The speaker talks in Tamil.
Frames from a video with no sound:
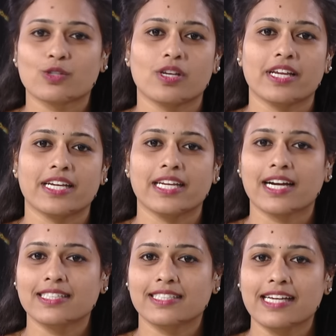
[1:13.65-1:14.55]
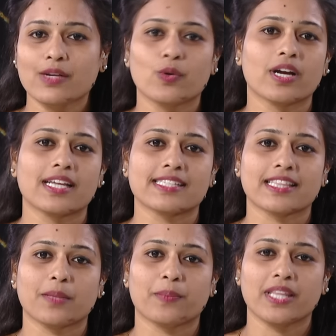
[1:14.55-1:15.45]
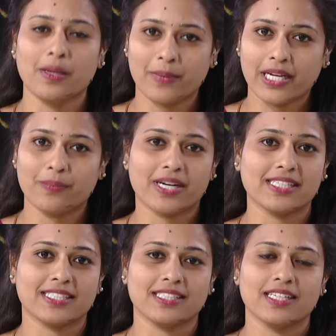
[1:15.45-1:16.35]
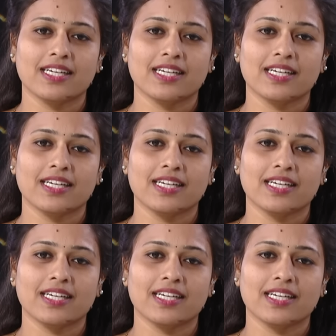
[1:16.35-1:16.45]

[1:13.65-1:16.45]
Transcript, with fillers: சொல்லியடி நிகழ்ச்சியில் உங்களை சந்திப்பதில் மிக்க மகிழ்ச்சி